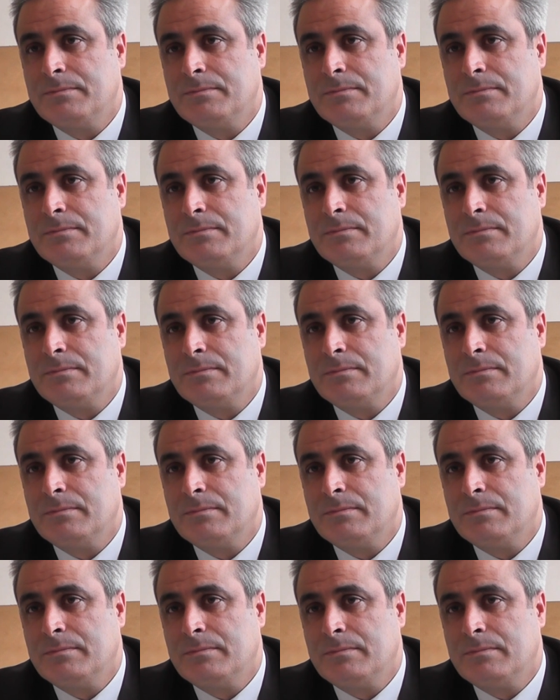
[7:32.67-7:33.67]
e,
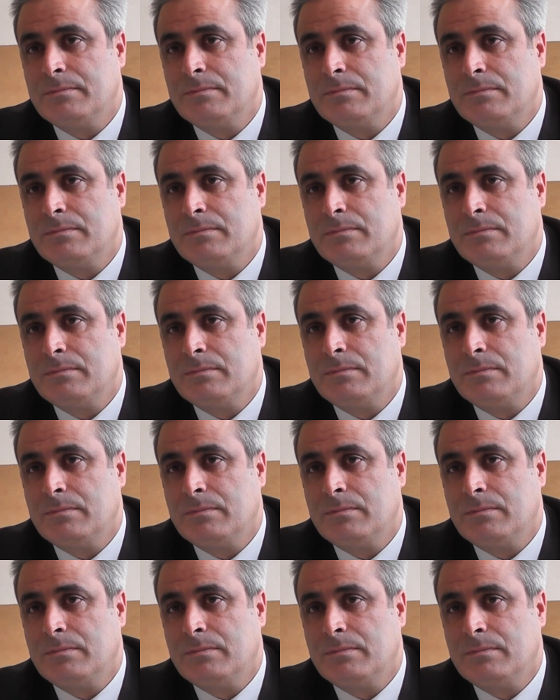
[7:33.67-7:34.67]
pazar tahtası
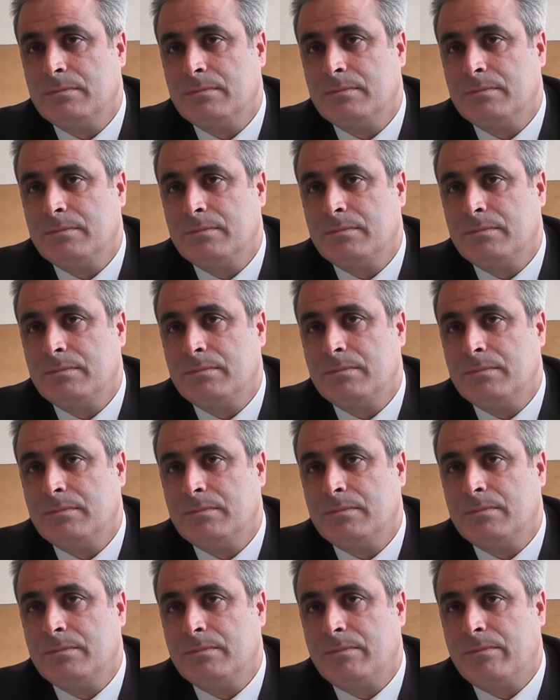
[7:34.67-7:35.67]
ararken ne kadar yardımcı
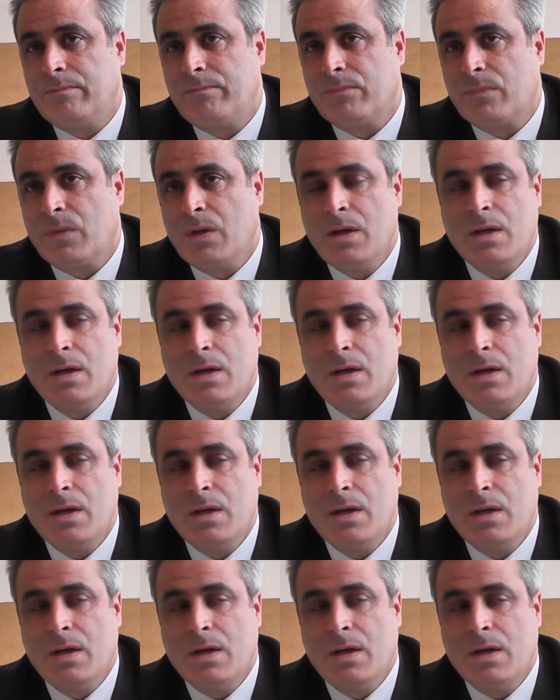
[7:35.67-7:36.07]
oldunuz?